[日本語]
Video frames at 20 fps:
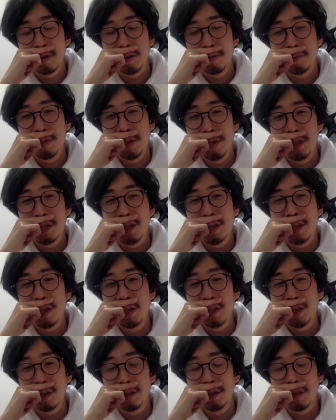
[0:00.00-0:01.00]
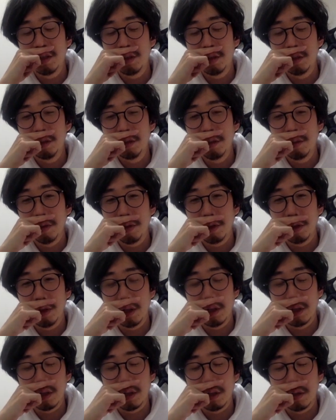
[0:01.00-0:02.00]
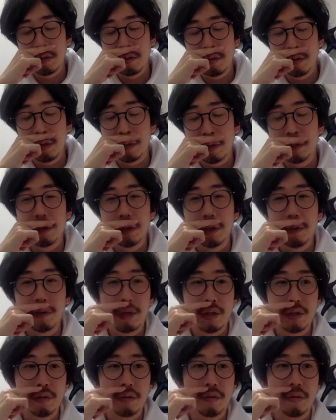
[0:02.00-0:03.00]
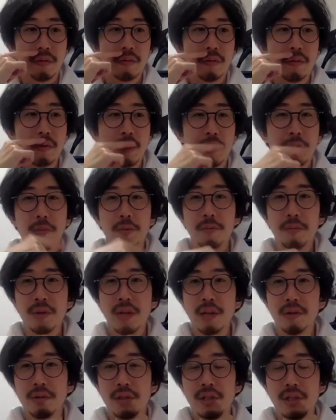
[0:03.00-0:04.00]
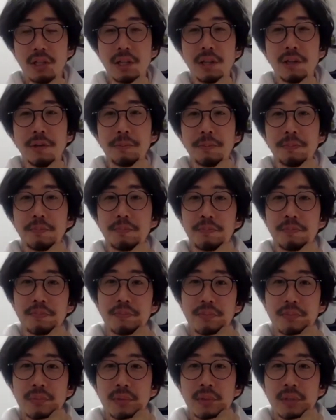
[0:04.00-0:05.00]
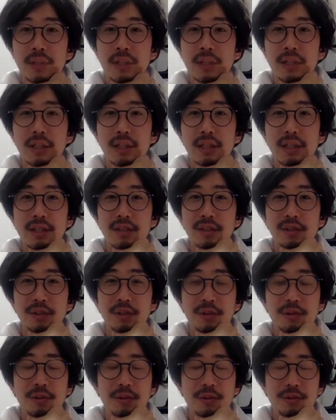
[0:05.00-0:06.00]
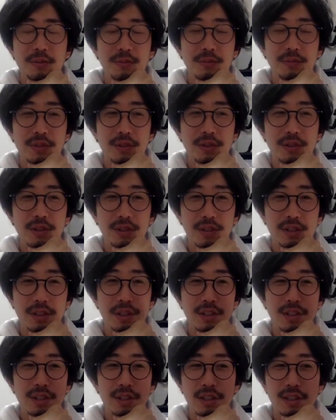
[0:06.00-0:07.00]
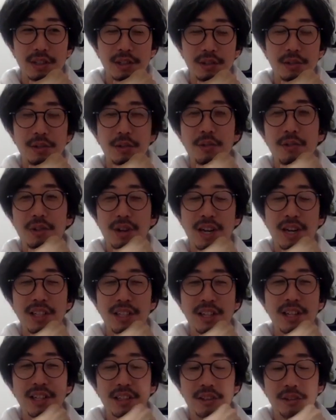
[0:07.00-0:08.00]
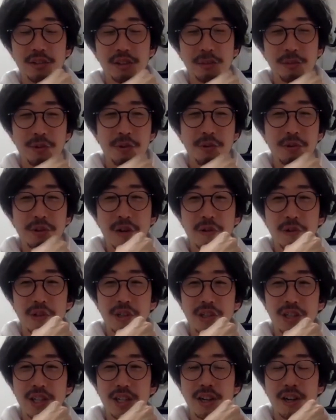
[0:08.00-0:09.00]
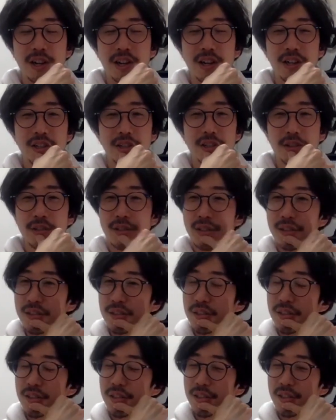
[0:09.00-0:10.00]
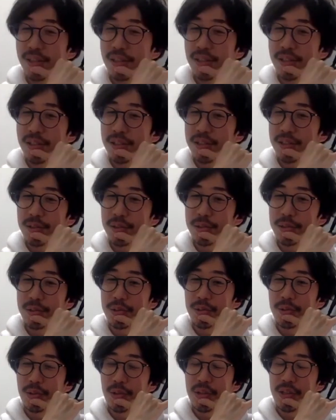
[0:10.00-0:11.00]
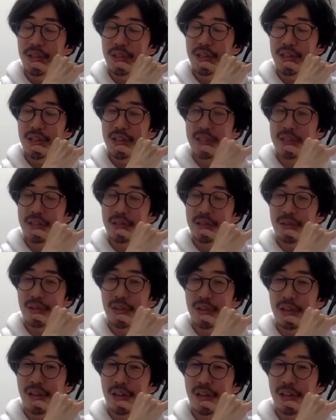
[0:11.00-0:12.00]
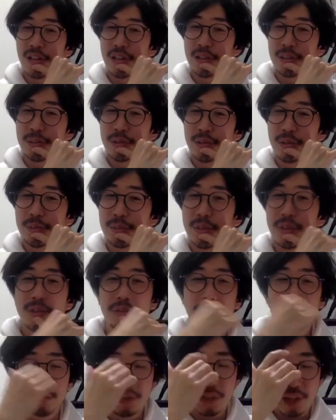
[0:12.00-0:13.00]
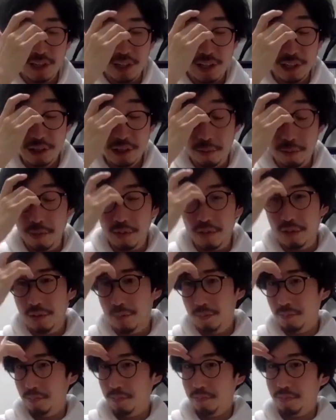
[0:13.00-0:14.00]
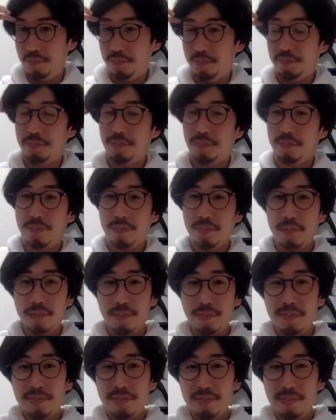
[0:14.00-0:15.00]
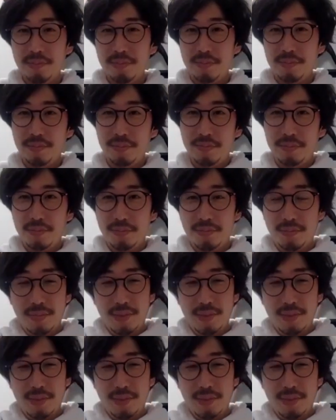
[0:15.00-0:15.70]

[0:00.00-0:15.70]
身近な人にはなんかその託した方がその効果も見えるし、その、その相手にとっても効果大きいから、そっちの方がいいかな。まあちょっと考えてみますね。うんうん、そうです